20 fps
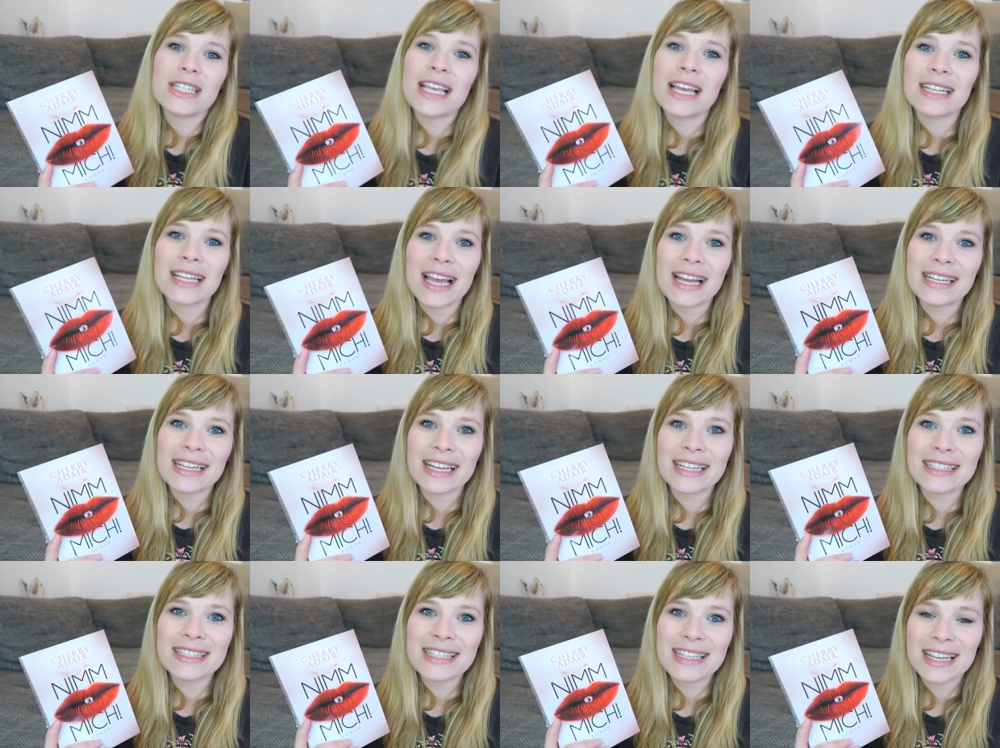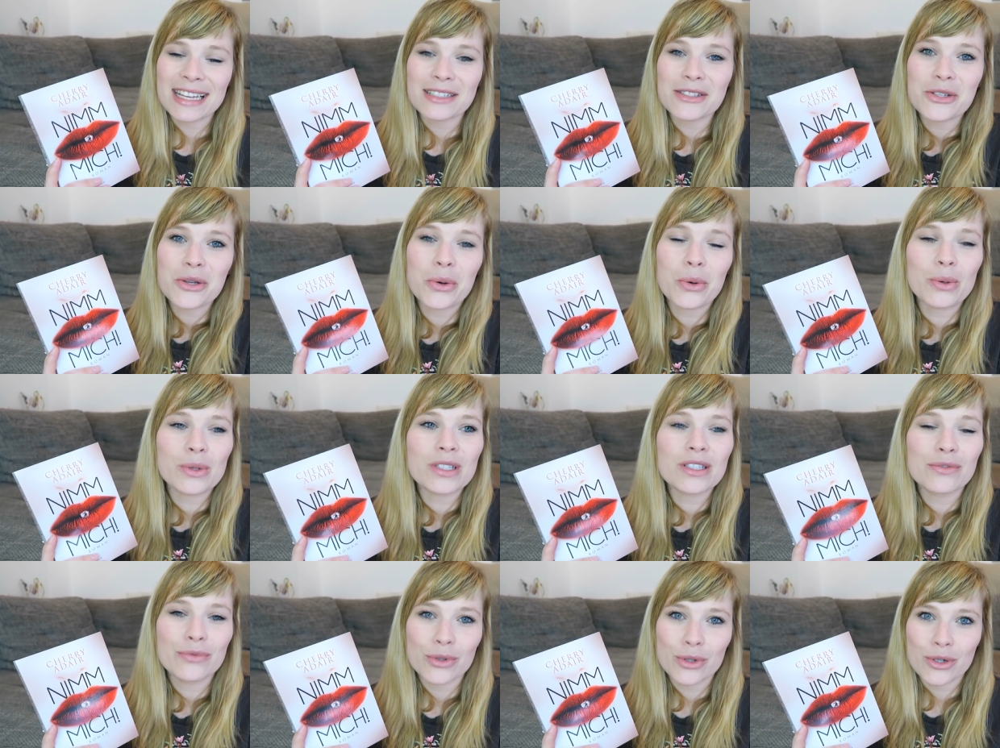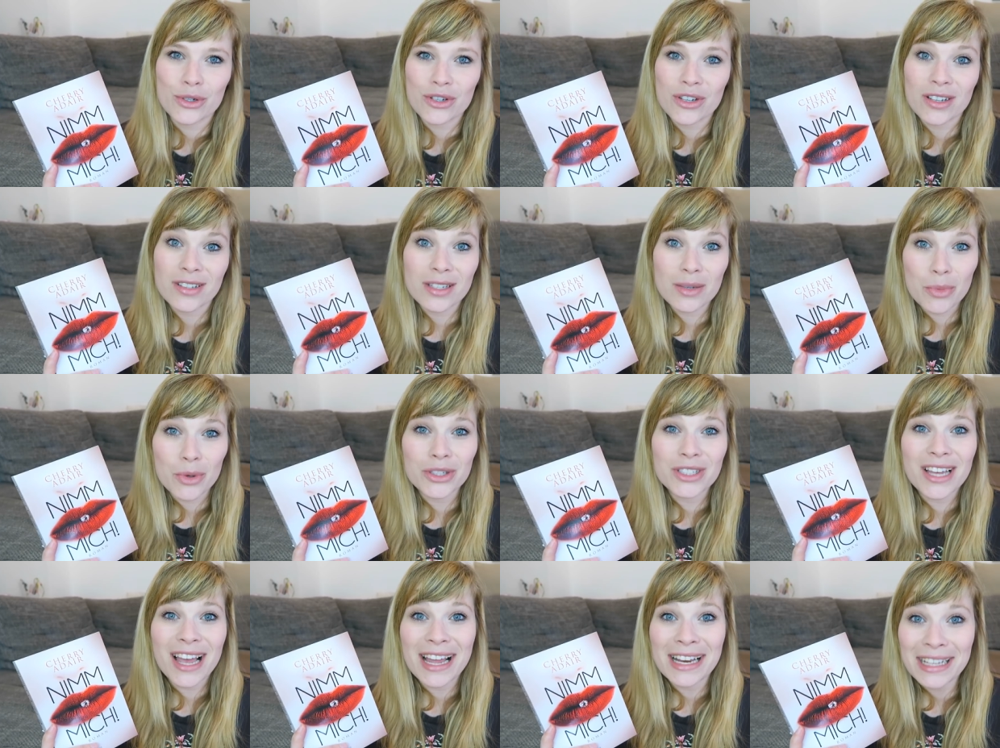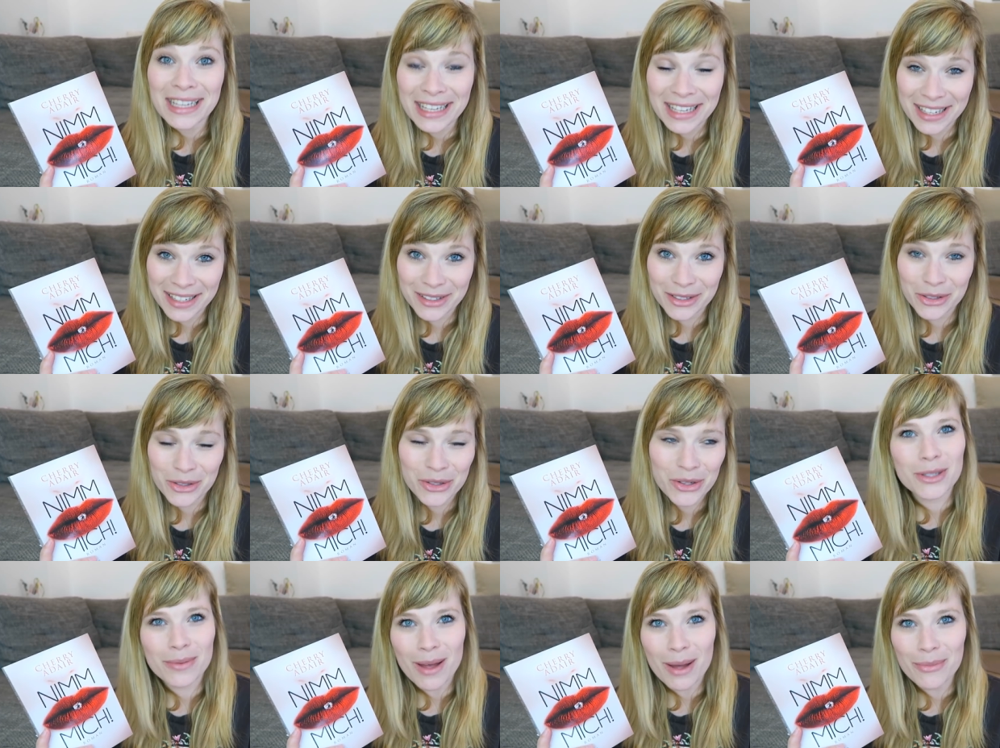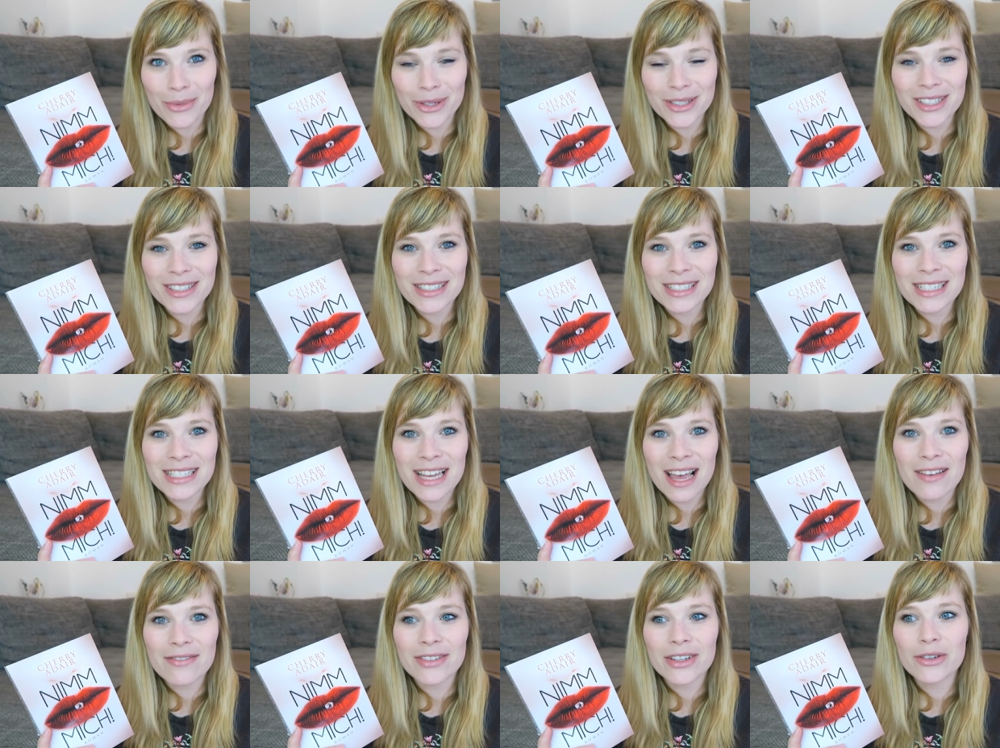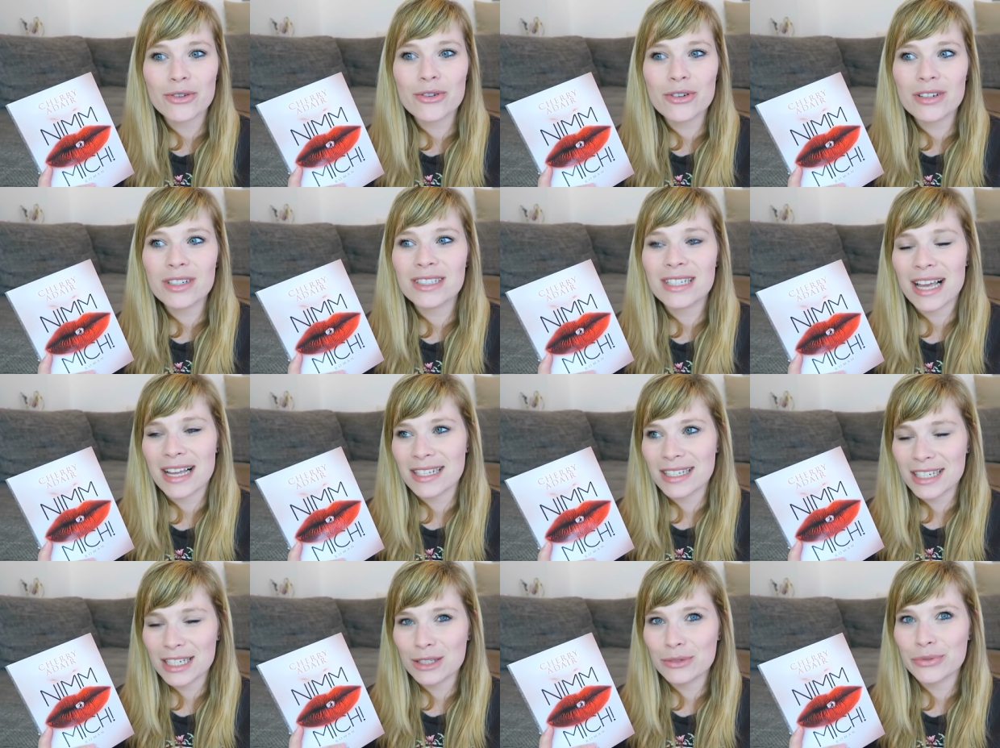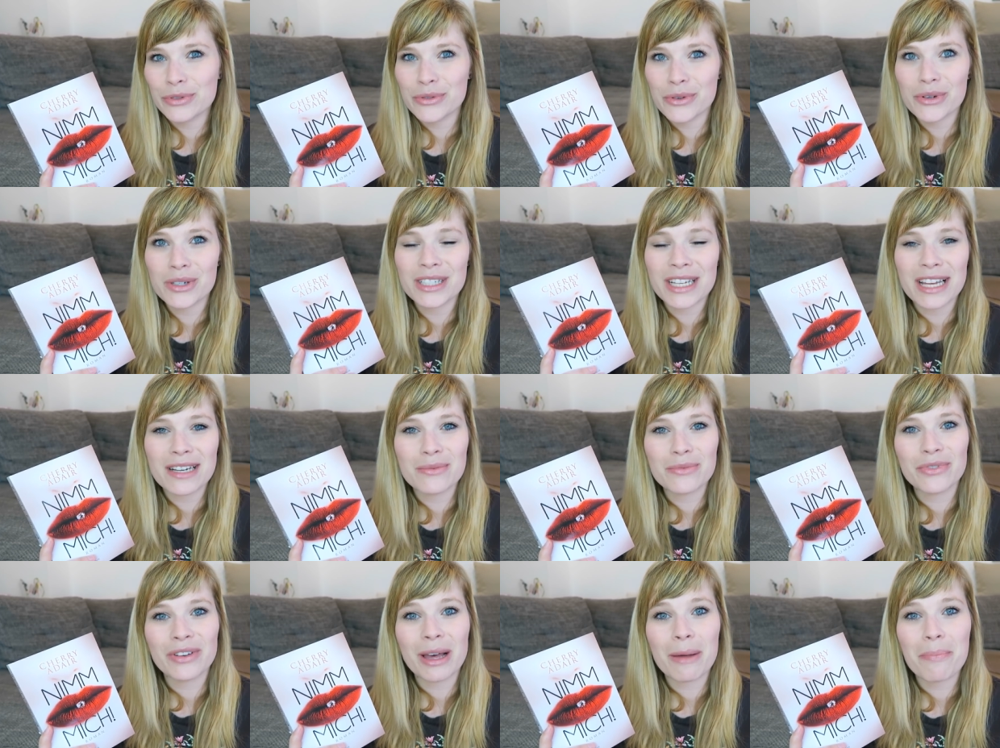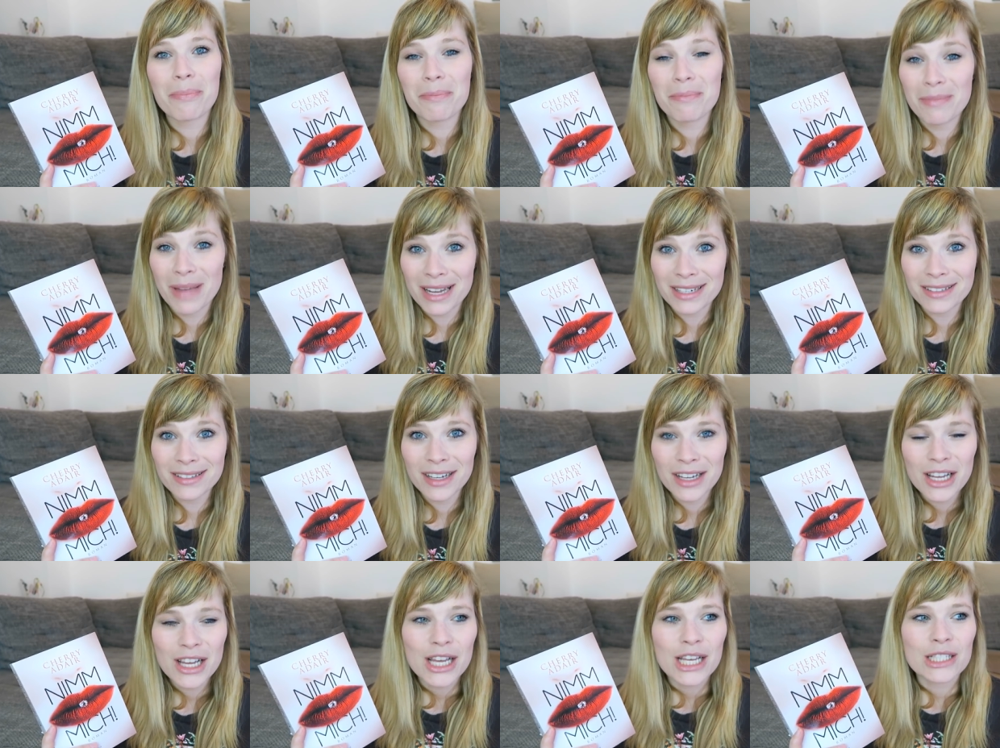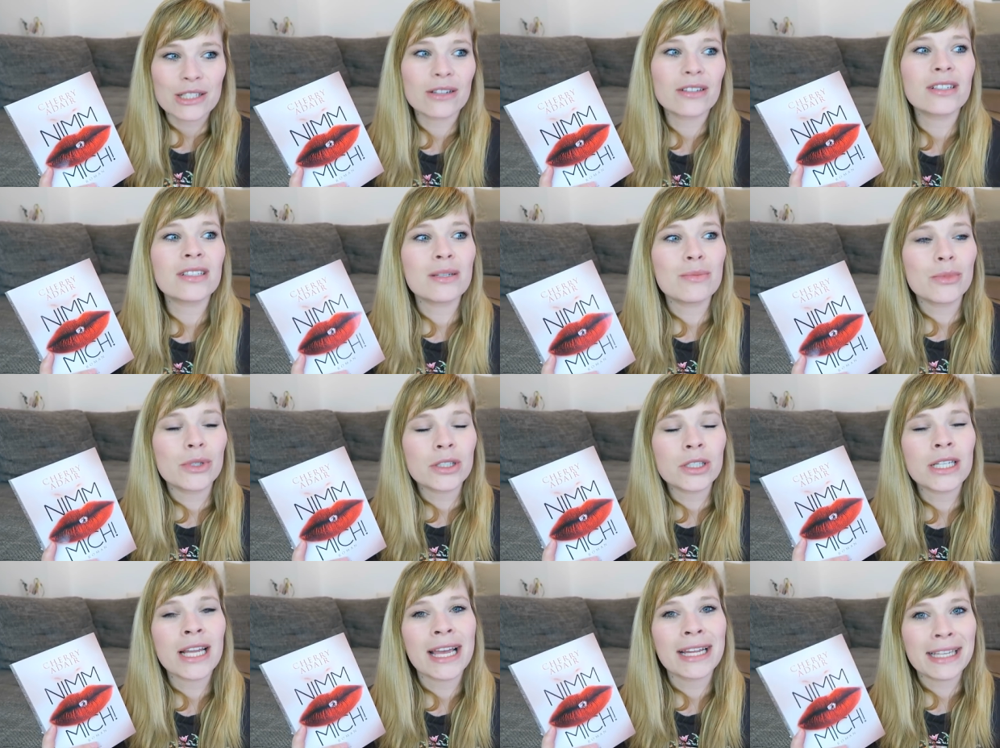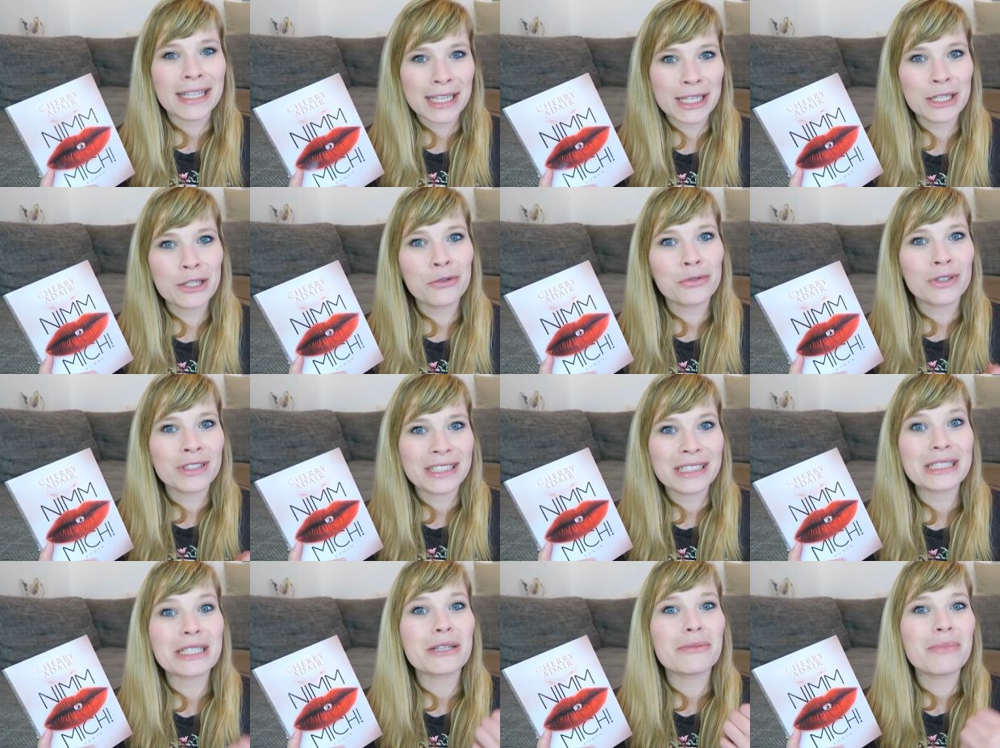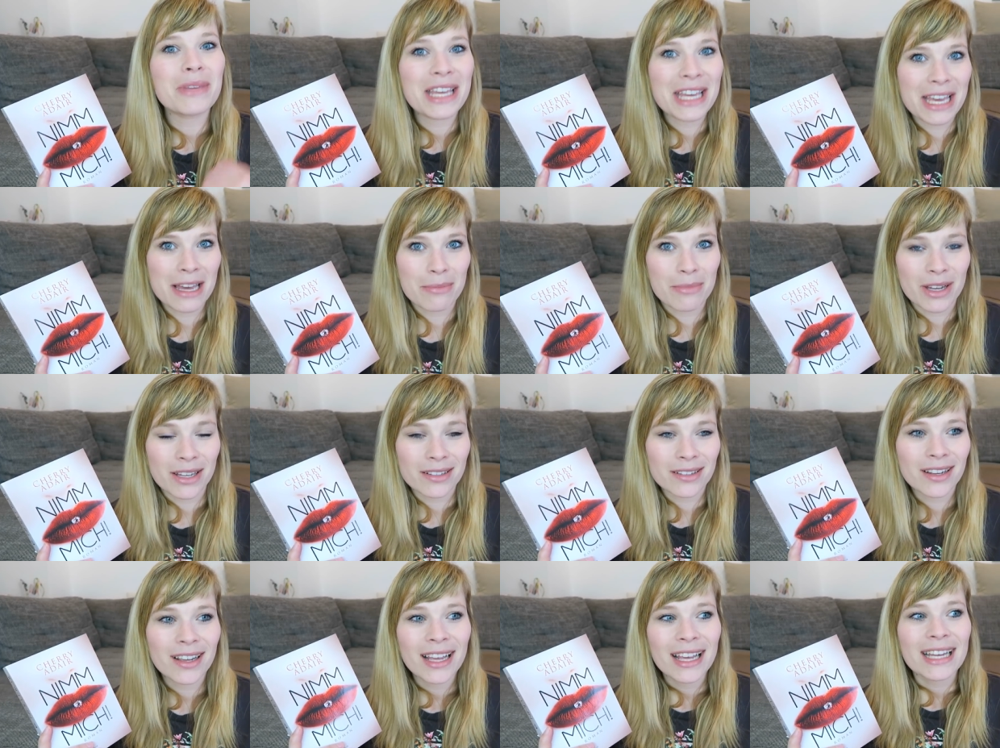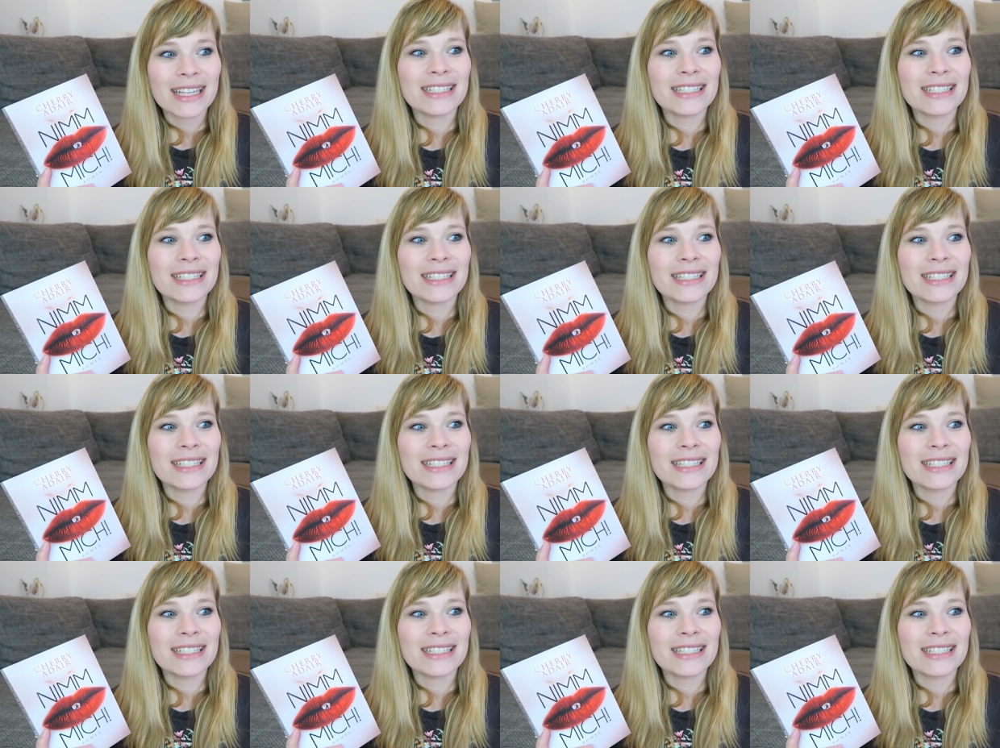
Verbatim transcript: Jessie hat einen ganz, ganz großen Wunsch. Sie möchte ein Kind. Und zwar möchte sie nicht einfach irgendein Kind von irgendeinem fremden Mann, sondern sie möchte ein Kind von ihrem Ehemann.